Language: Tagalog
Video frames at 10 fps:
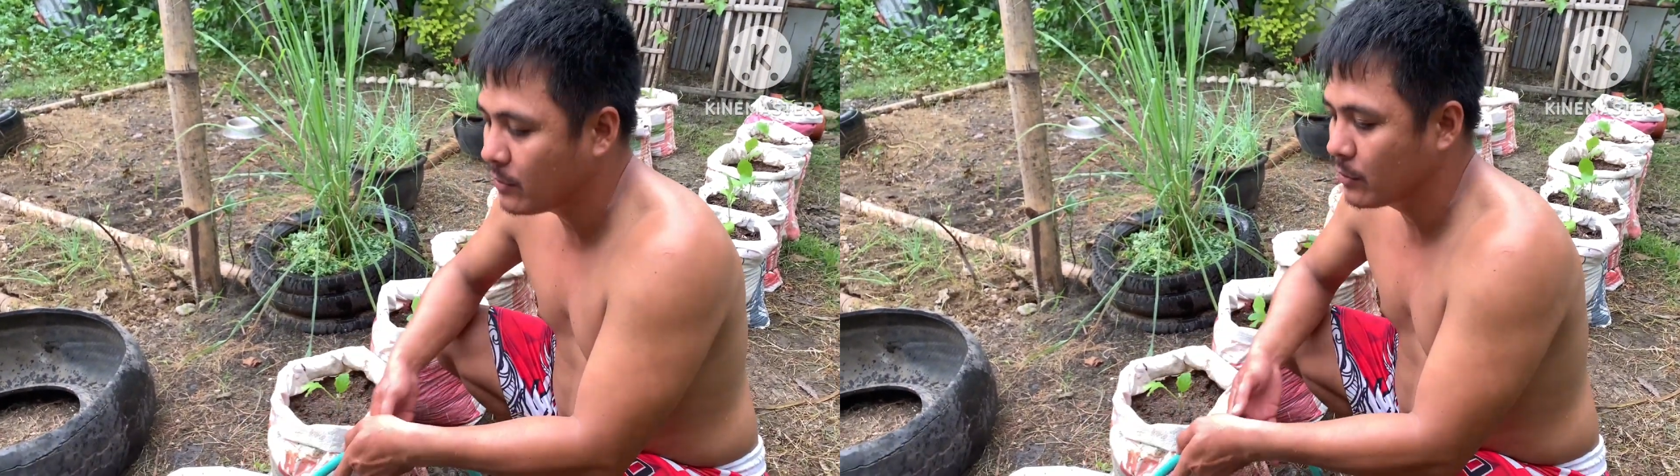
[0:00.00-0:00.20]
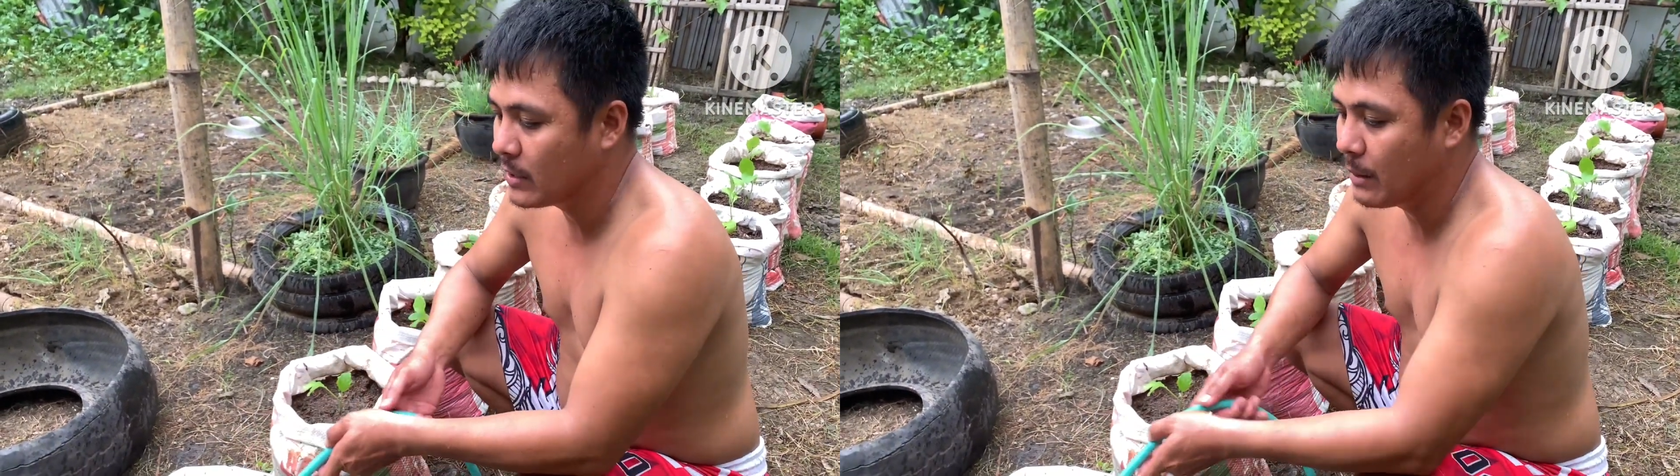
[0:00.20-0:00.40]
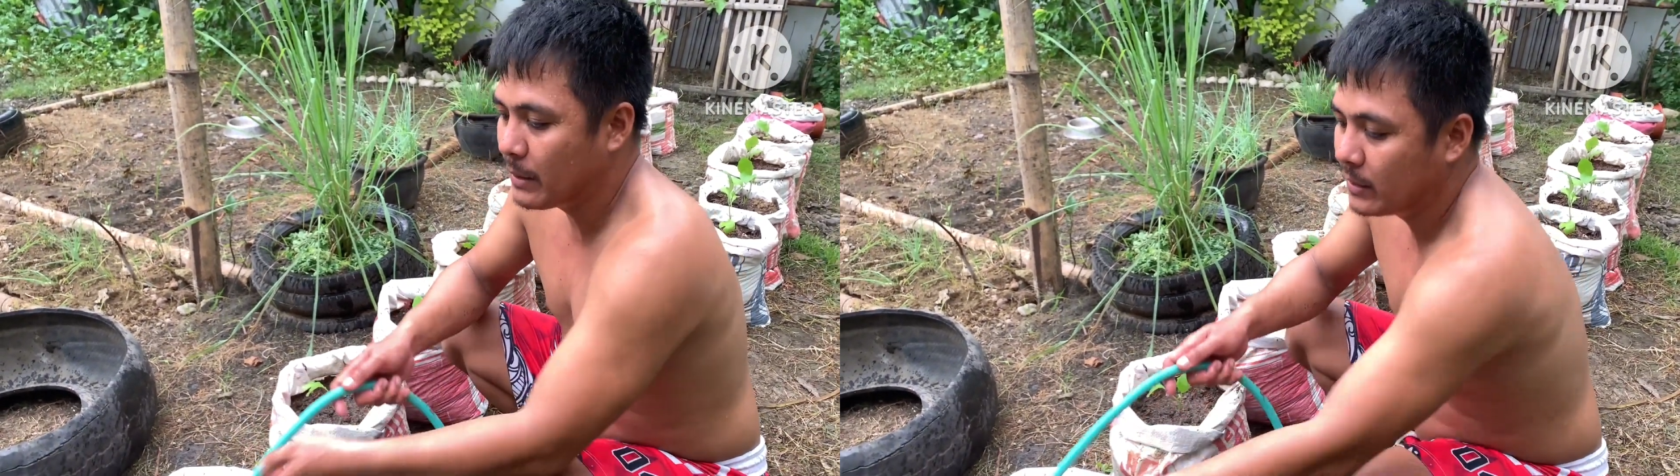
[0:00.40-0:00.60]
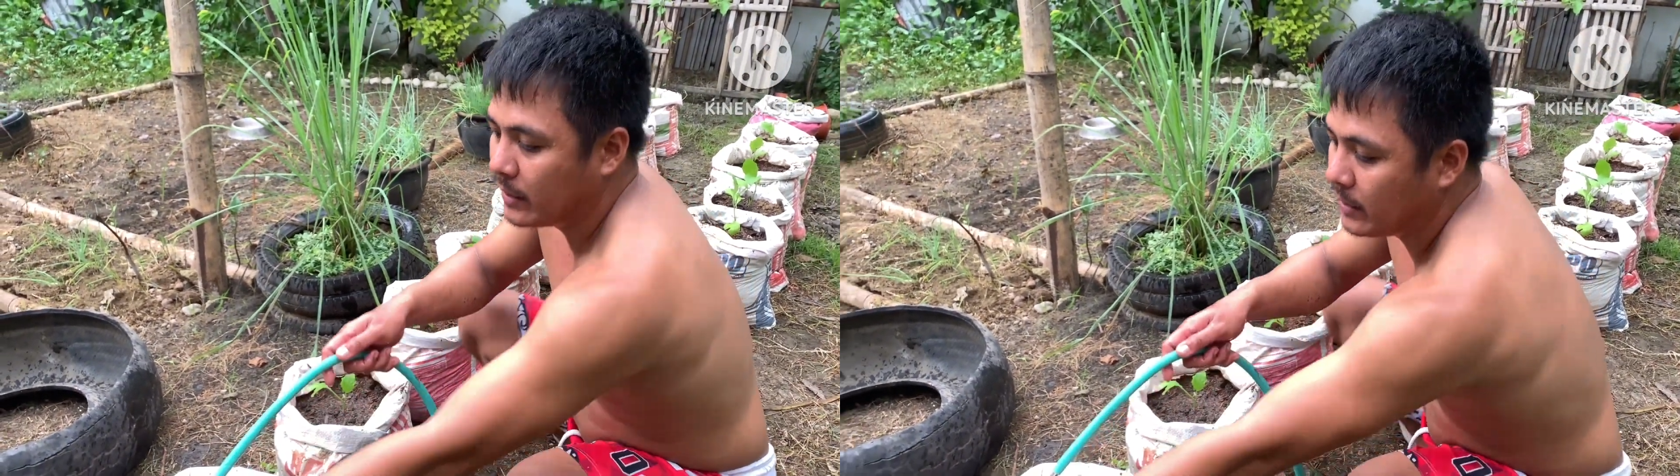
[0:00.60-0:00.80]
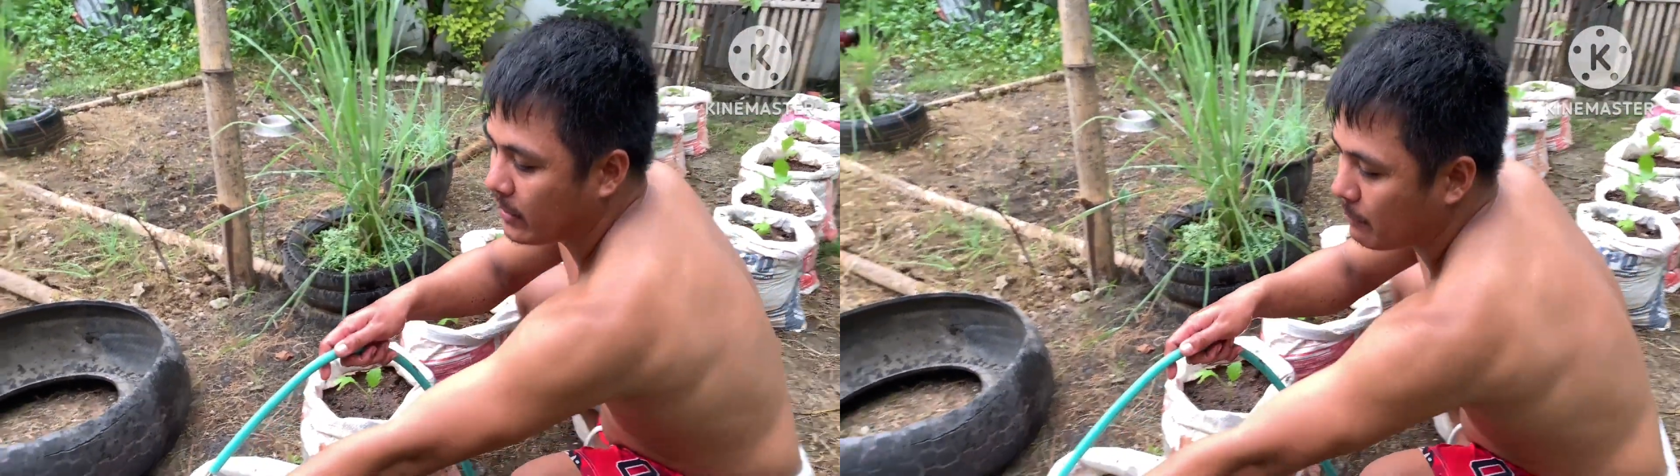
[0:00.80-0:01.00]
So salamat
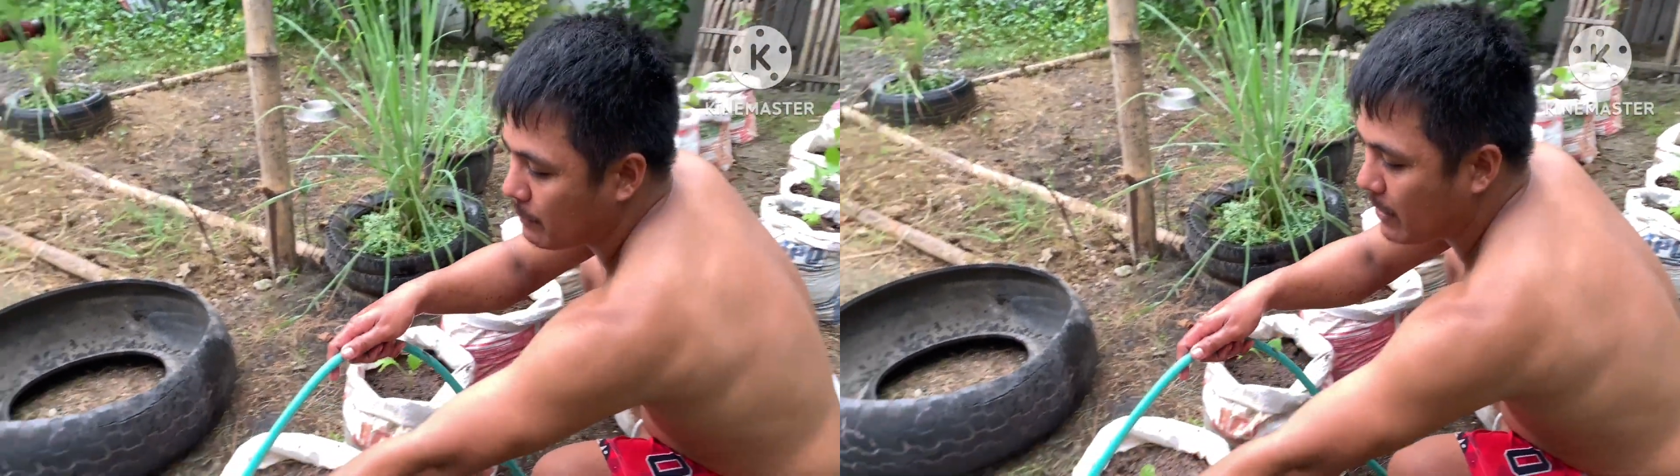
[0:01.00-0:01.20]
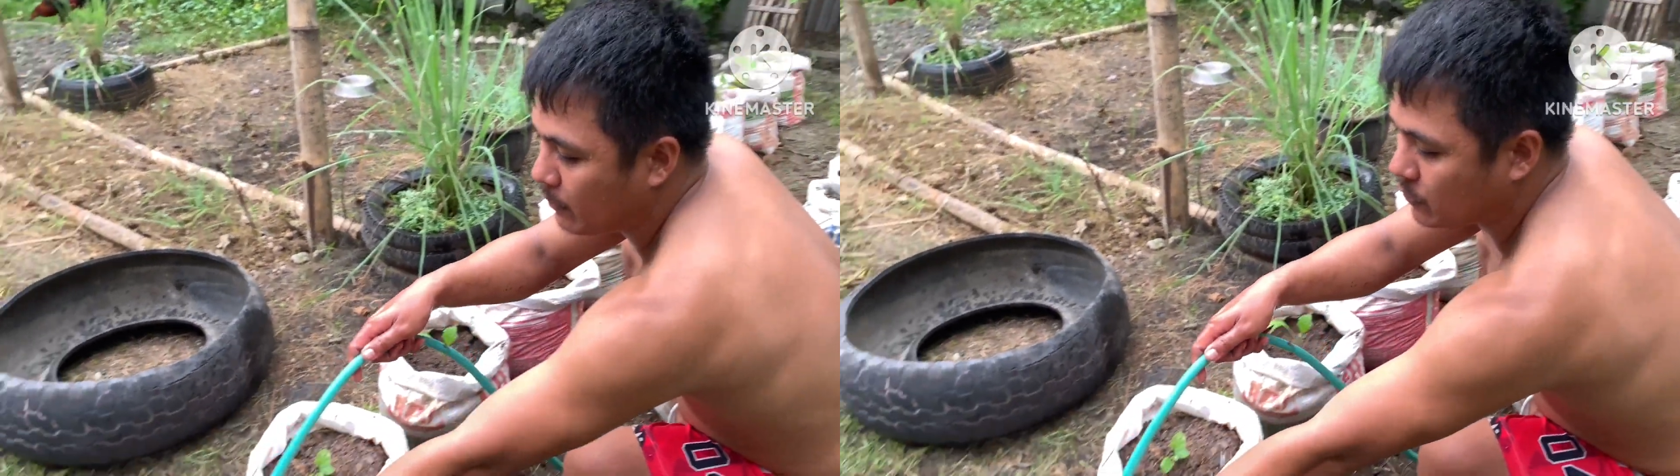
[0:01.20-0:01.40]
gid kay may mga